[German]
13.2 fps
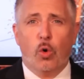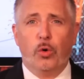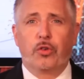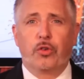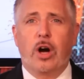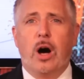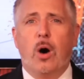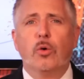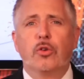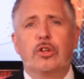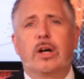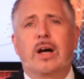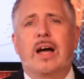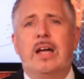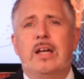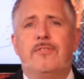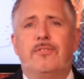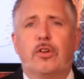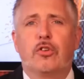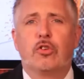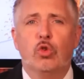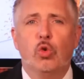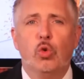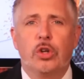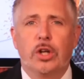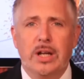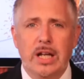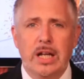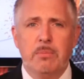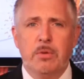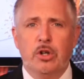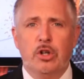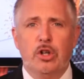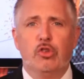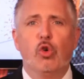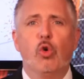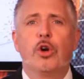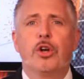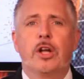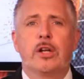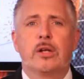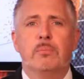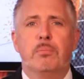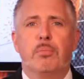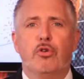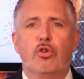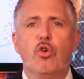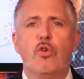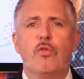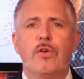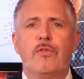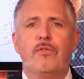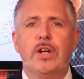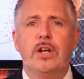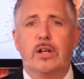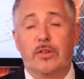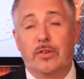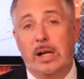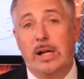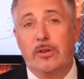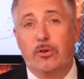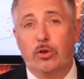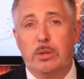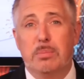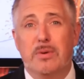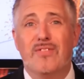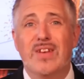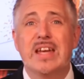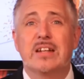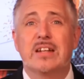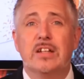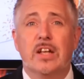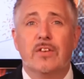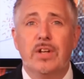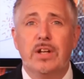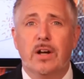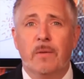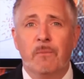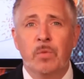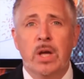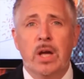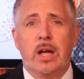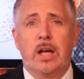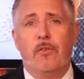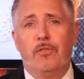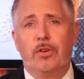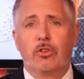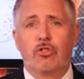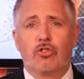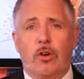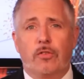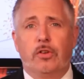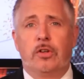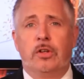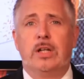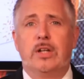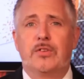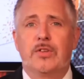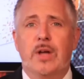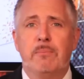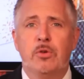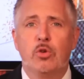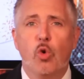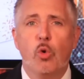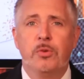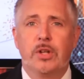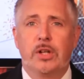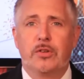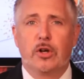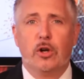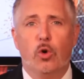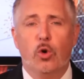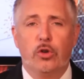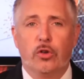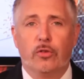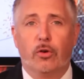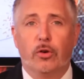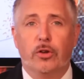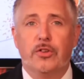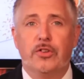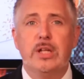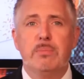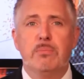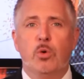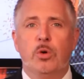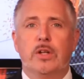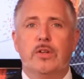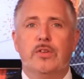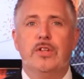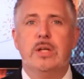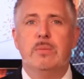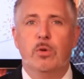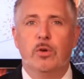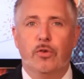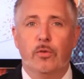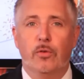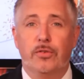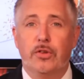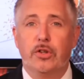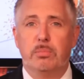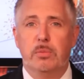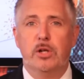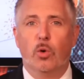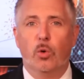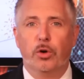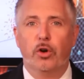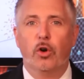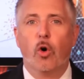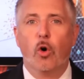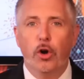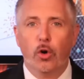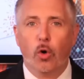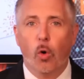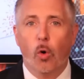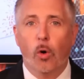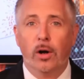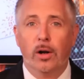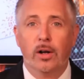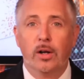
Unsere ausgereiftesten Unternehmen, die sogenannten Proven Winners, also die bewährten Gewinner, erwirtschafteten Gesamtumsatzerlöse von 757 Millionen Euro.